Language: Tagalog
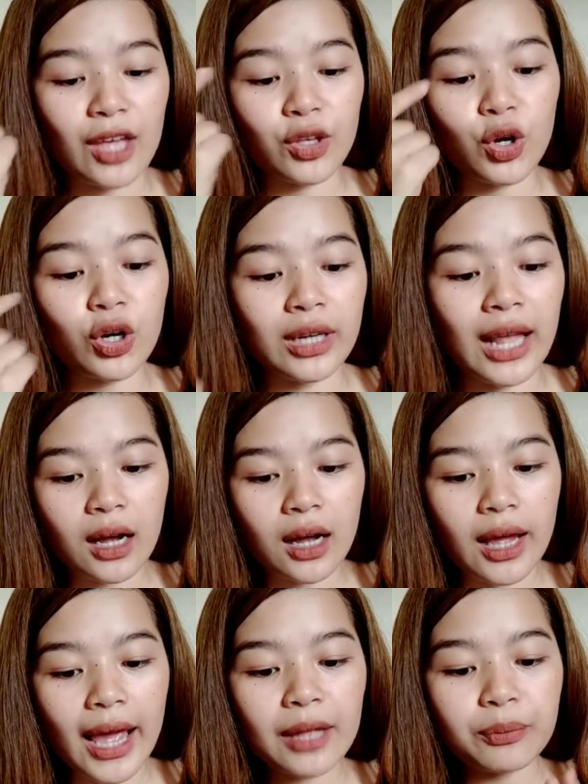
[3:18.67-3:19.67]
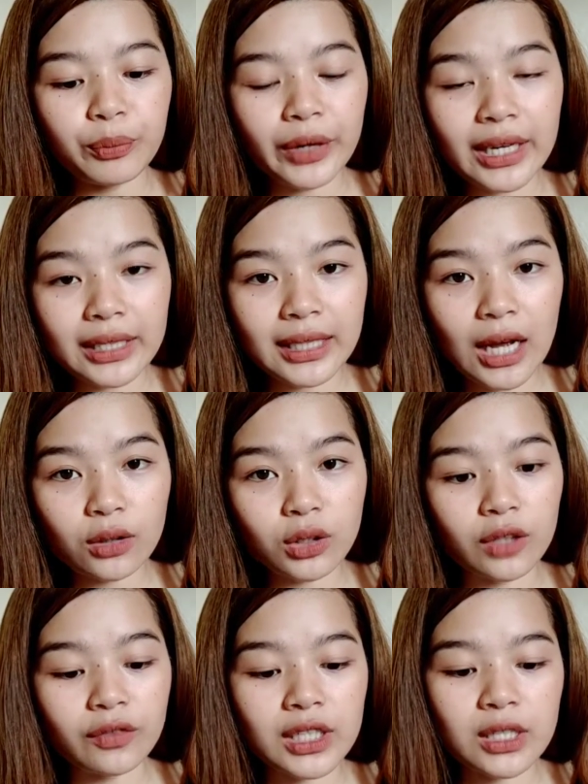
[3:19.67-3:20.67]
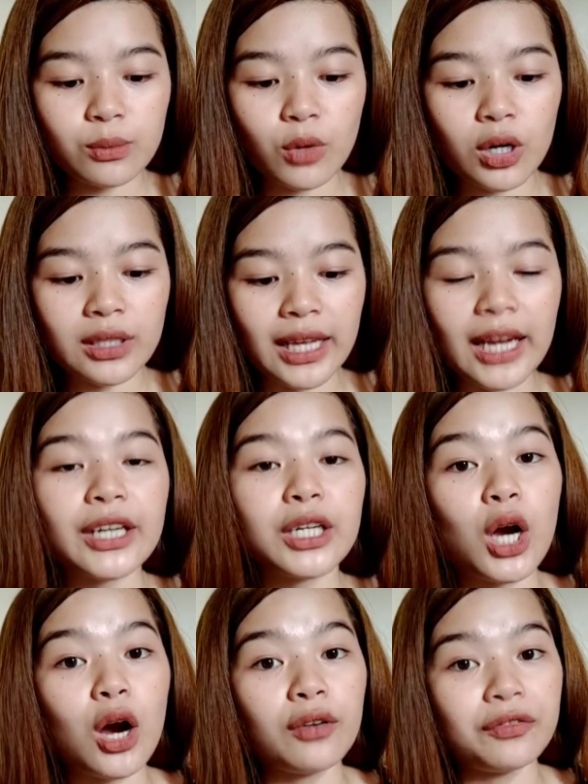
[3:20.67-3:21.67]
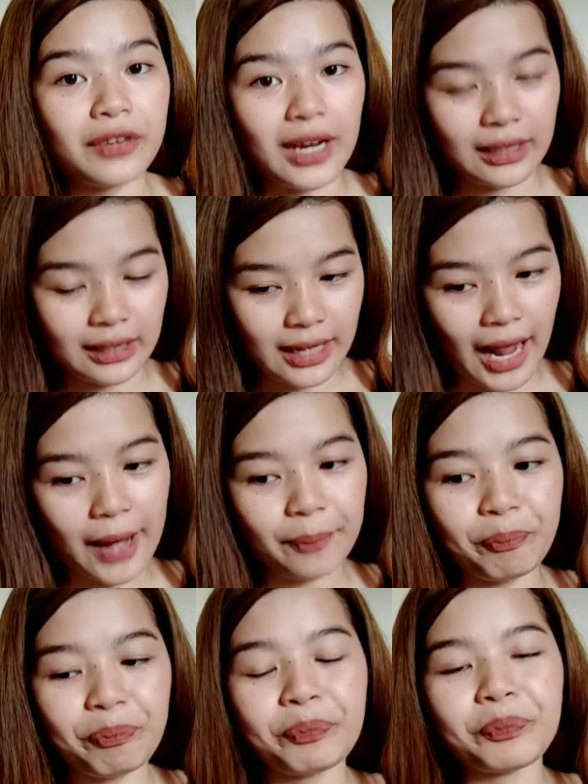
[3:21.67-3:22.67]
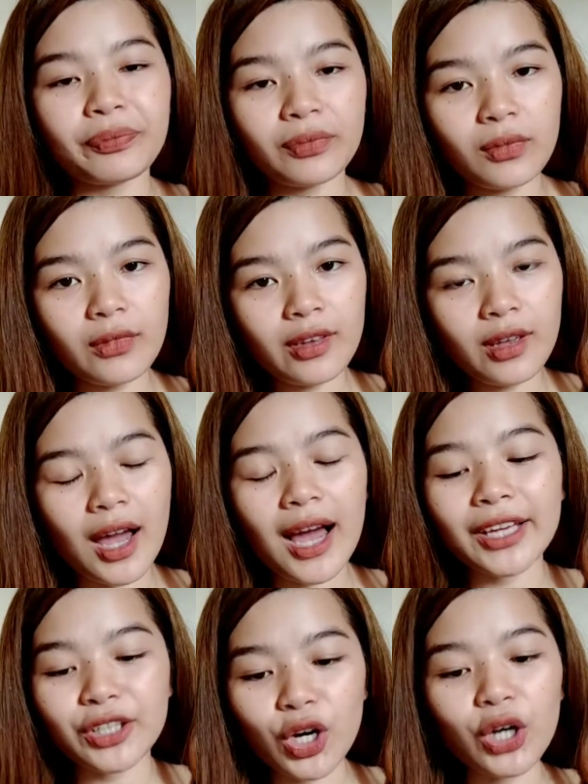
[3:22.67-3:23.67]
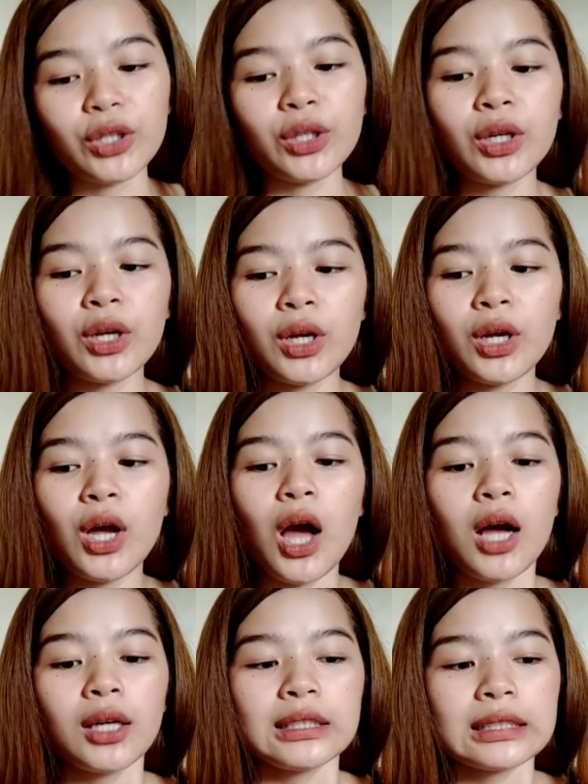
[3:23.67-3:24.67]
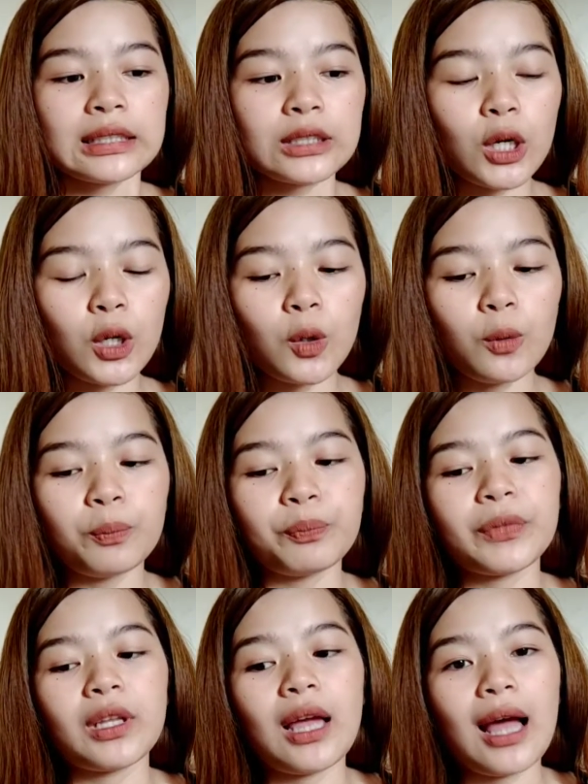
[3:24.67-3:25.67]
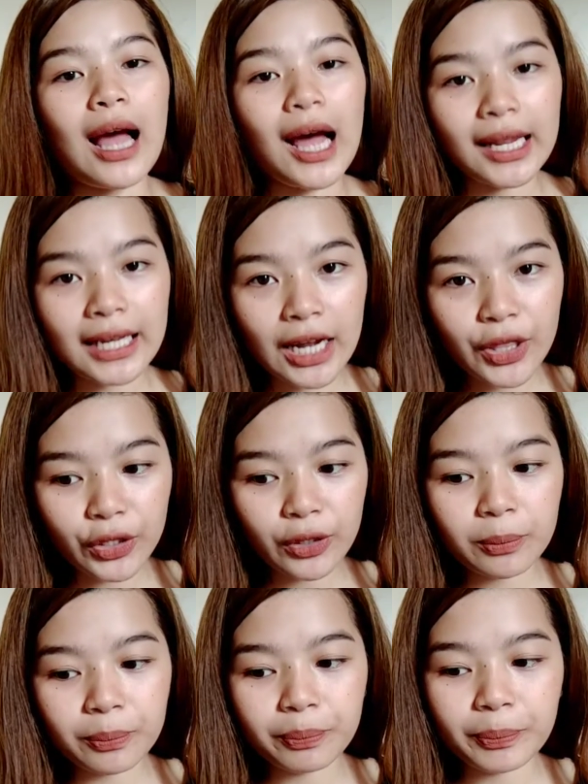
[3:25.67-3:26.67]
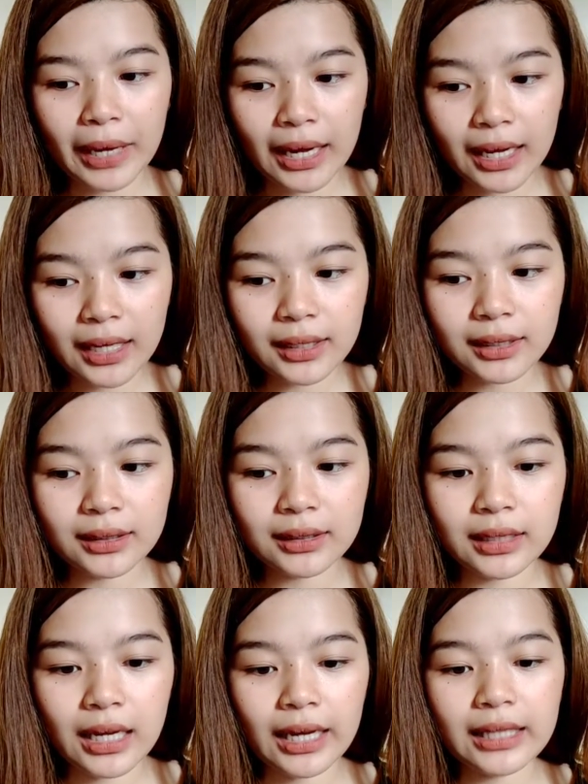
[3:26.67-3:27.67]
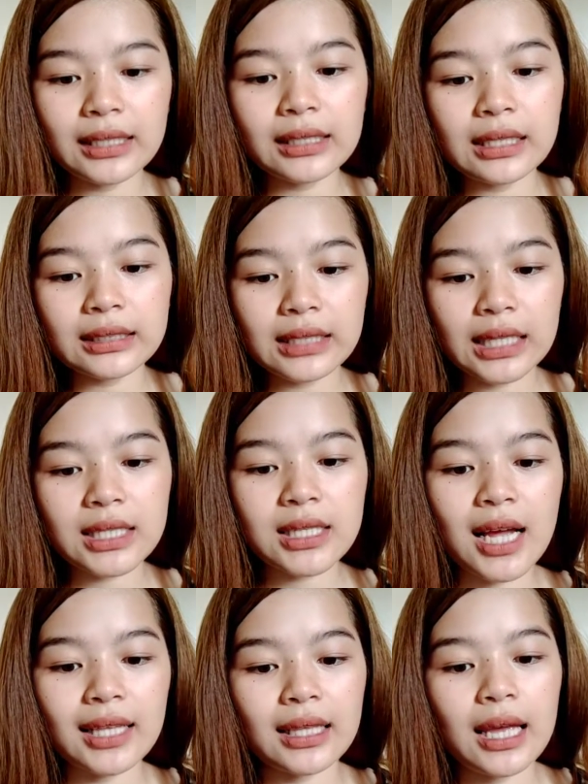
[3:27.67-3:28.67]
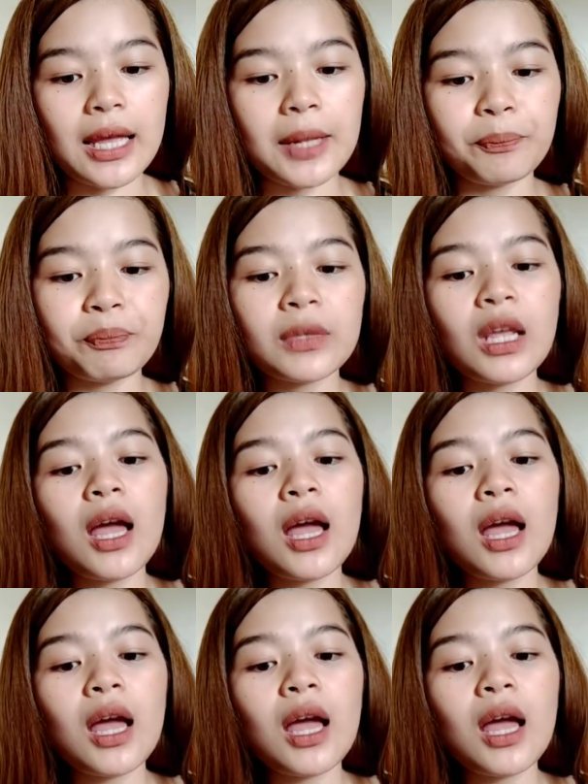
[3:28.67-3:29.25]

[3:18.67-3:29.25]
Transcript: ayon. And breakdown of a small area of retina. Ayon. So, another pa na i-discuss natin